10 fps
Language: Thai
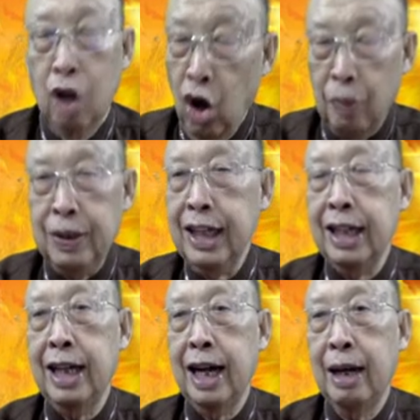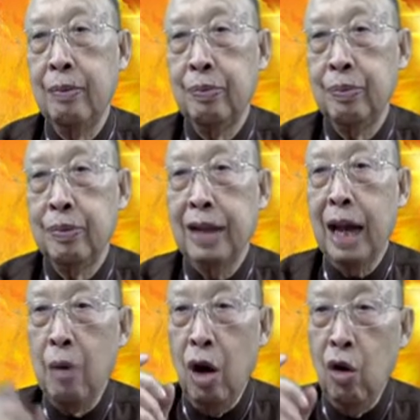ออกไปใช้กระยาถา
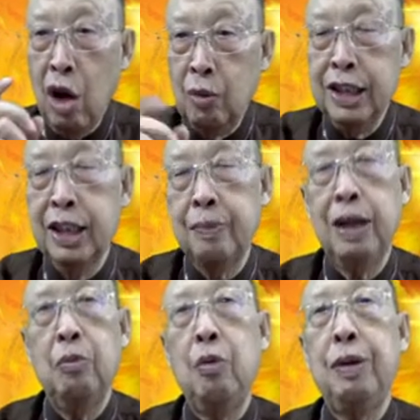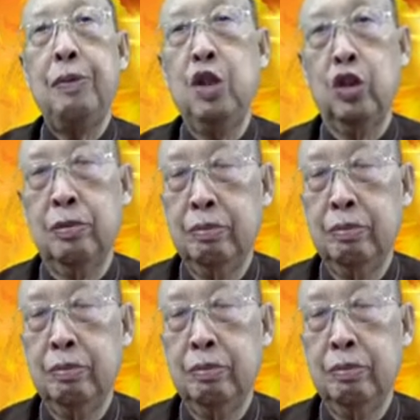มว่าเอาเขาประเสริฐไประบุเป็นประโยชน์